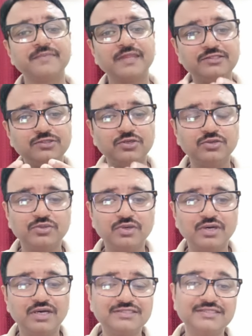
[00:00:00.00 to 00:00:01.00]
जो
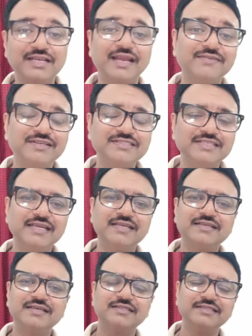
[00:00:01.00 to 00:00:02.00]
सेलेवा
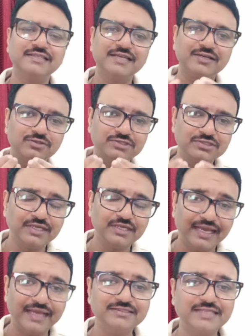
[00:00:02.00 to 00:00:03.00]
सिक्रिएट करती हैं कुछ
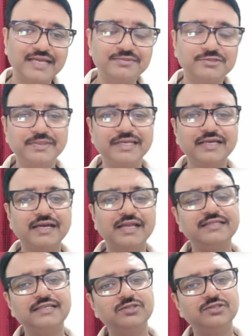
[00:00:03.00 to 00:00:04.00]
एंजाइम्स भी
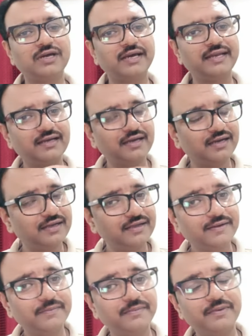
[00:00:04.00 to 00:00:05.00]
निकालती है जो खाने का
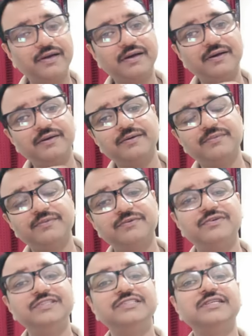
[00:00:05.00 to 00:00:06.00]

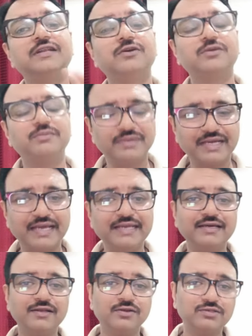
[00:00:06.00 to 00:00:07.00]
फिजिकल और
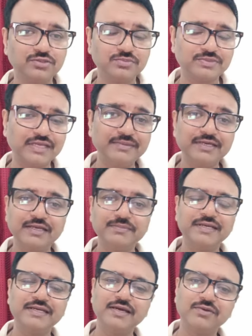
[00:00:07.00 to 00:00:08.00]
मैकेनिकल और जो केमिकल
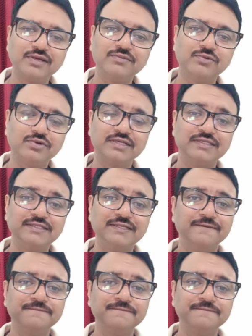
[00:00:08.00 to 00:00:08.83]
ब्रेकडाउन है वो करती है